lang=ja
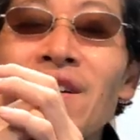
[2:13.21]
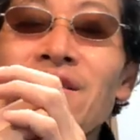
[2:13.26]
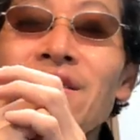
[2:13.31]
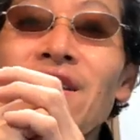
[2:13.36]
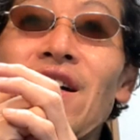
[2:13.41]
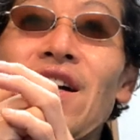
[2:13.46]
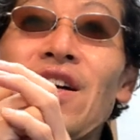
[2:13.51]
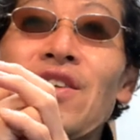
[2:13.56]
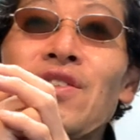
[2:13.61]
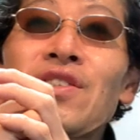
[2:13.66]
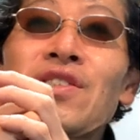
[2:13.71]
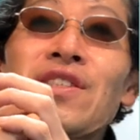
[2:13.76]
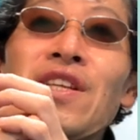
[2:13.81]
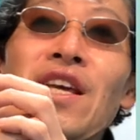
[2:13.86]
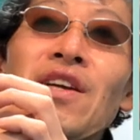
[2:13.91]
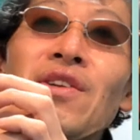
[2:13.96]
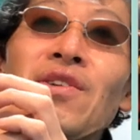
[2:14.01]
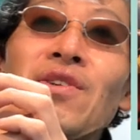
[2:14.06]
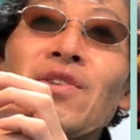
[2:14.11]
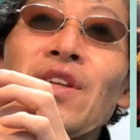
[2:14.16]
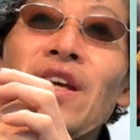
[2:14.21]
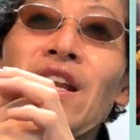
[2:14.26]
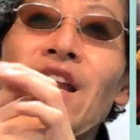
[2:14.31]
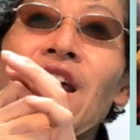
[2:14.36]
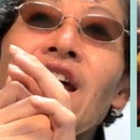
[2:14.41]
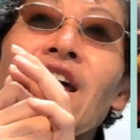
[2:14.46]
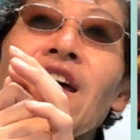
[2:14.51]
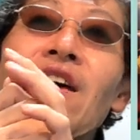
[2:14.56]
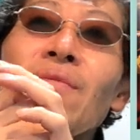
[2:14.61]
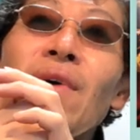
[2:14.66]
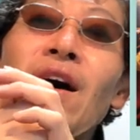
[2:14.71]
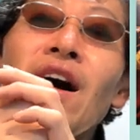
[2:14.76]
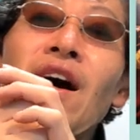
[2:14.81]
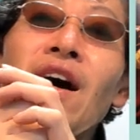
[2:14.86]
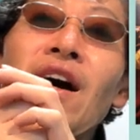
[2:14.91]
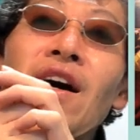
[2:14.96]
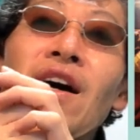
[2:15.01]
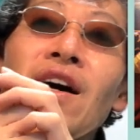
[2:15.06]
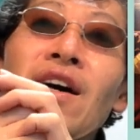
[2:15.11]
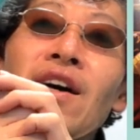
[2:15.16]
生活しているんでね、
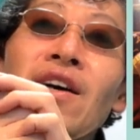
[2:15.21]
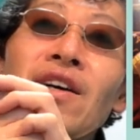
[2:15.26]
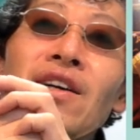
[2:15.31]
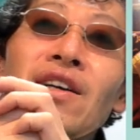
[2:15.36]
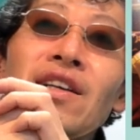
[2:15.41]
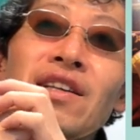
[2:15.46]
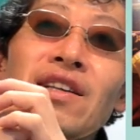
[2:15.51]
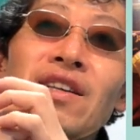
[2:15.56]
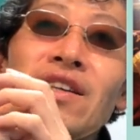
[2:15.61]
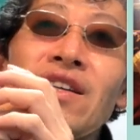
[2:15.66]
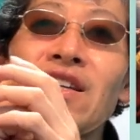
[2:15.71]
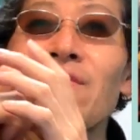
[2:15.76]
まあ、